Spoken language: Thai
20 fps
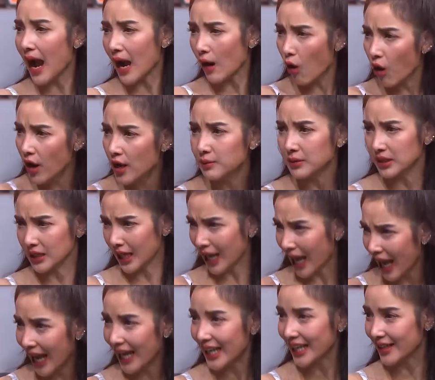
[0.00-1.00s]
ปากห้อยเหมือน
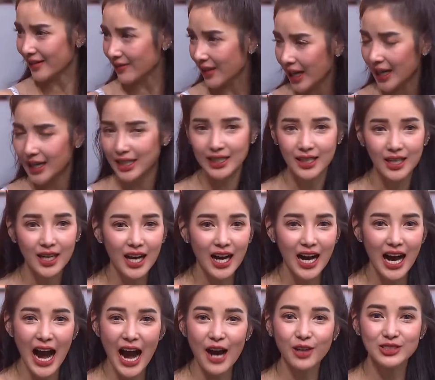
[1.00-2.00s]
ใคร
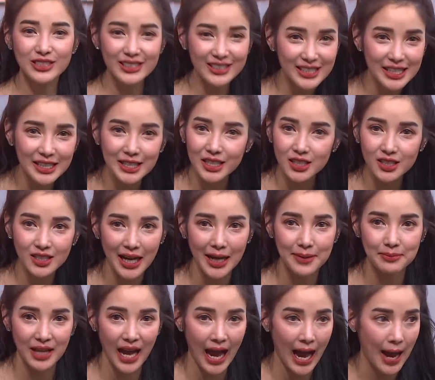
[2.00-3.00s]
เอาจริงๆนี่คือคำ